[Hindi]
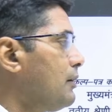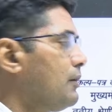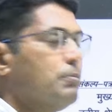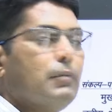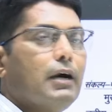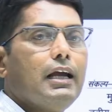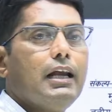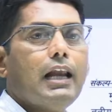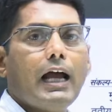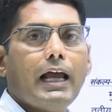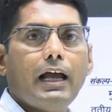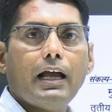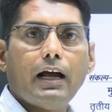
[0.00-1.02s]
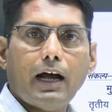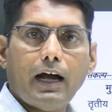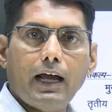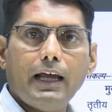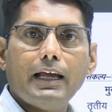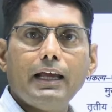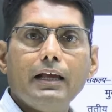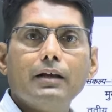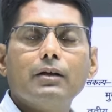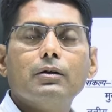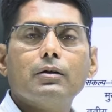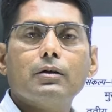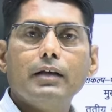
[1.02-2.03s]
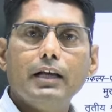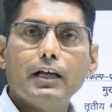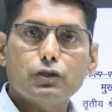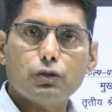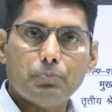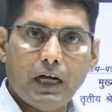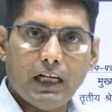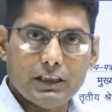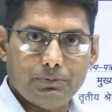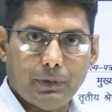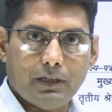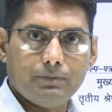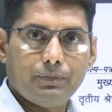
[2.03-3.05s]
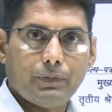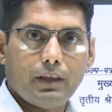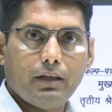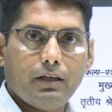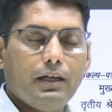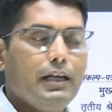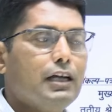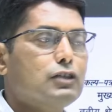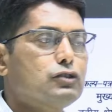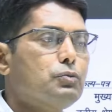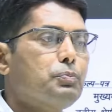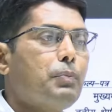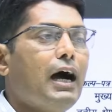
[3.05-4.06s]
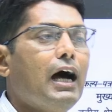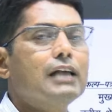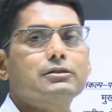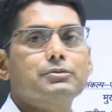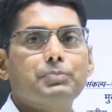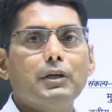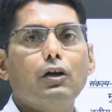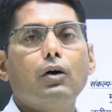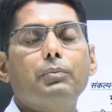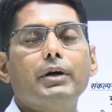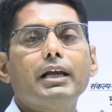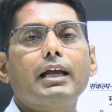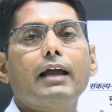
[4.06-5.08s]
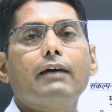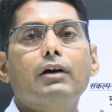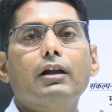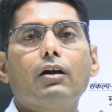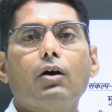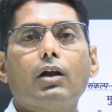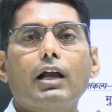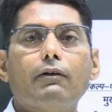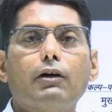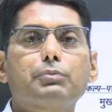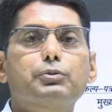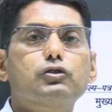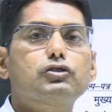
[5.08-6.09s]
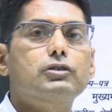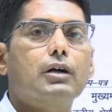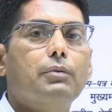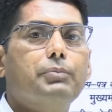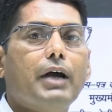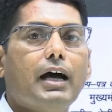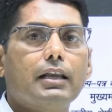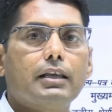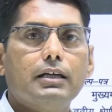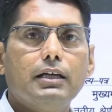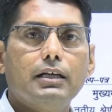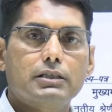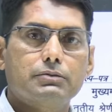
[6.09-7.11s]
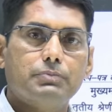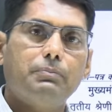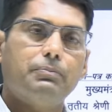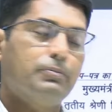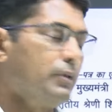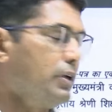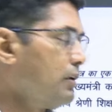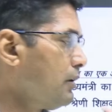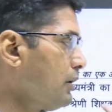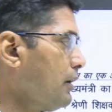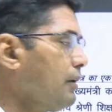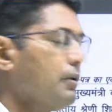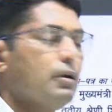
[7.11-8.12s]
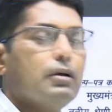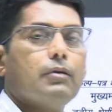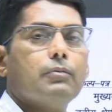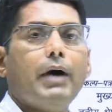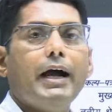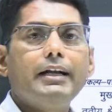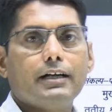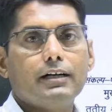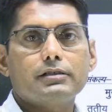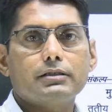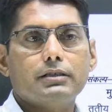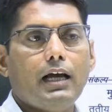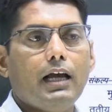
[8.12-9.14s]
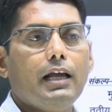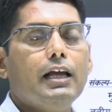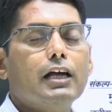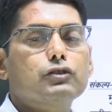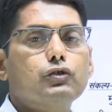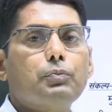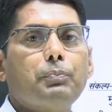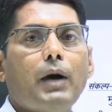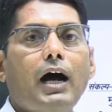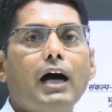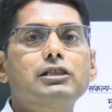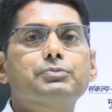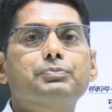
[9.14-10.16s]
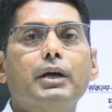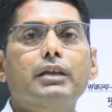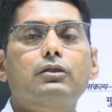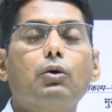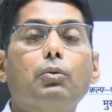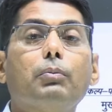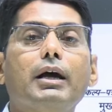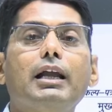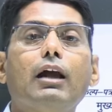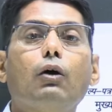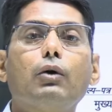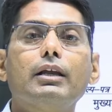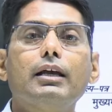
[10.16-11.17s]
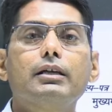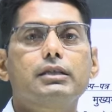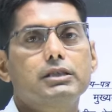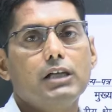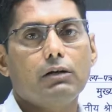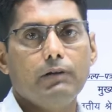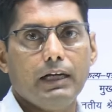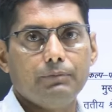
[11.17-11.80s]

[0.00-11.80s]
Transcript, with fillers: महिलाएं आएगी एक सौ पांच पर 105 पदों पर ही केवल और केवल पुरुष अभ्यर्थी इसमें फाइट कर सकता है 105 पद तो महिलाओं के लिए रिजर्व है